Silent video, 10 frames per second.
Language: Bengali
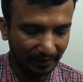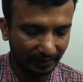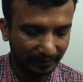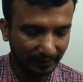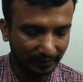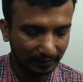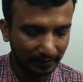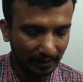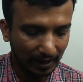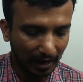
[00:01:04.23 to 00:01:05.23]
এখানে দেখেন
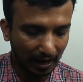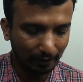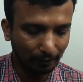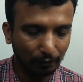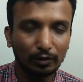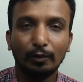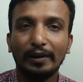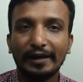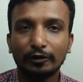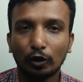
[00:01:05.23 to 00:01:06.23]
আই বাবল
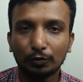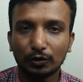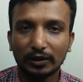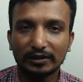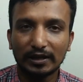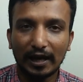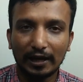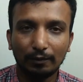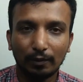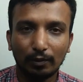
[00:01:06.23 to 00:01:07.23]
বলে একটা অপশন আছে
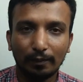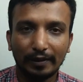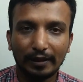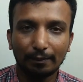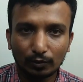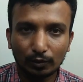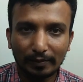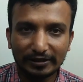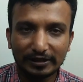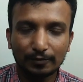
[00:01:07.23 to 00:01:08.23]
আই বাবল মানে কোনো
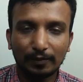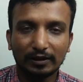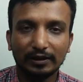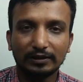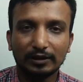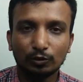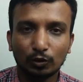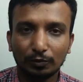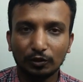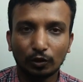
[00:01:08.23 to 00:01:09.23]
মেসেজ পাঠায় তার
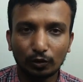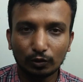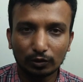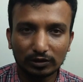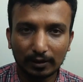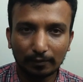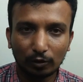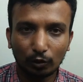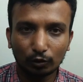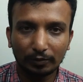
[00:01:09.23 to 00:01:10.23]
ছবি সহ সামনে
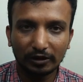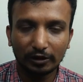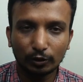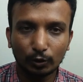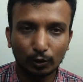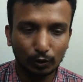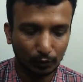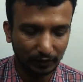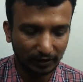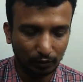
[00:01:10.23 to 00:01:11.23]
অটোমেটিকলি শো
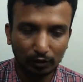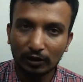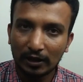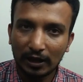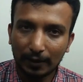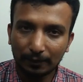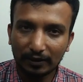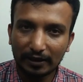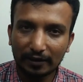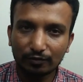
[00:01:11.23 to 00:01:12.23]
করবে কারণ
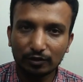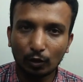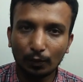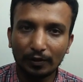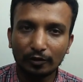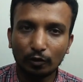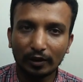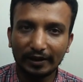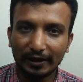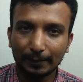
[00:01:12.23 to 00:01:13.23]
আপনার অ্যাপসটা ওপেন
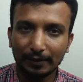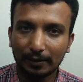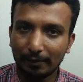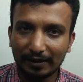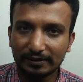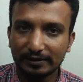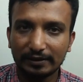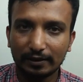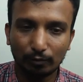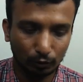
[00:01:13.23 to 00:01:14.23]
করাই লাগবে না
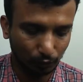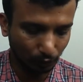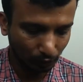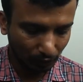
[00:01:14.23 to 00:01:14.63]
মেসেঞ্জারের মতো